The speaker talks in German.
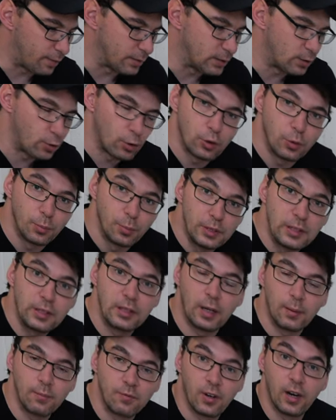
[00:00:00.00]
wir sind noch so ein
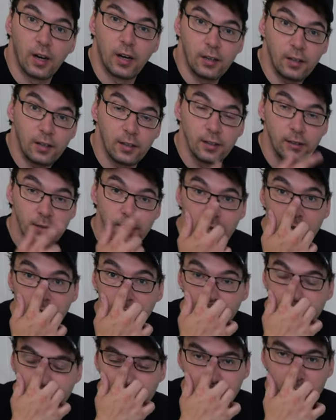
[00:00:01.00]
bisschen am Verhandeln.
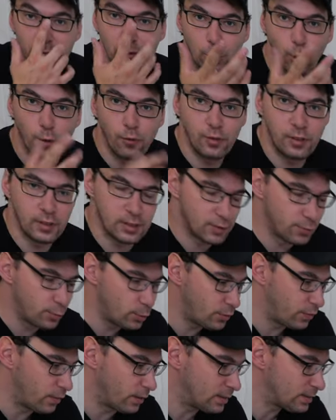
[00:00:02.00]
Ich hoffe, das
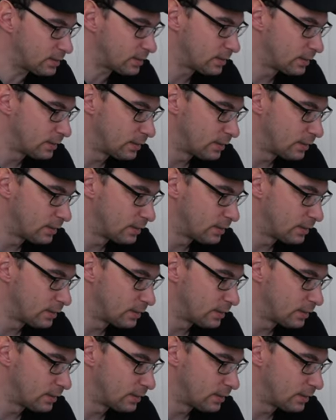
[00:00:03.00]
wird was.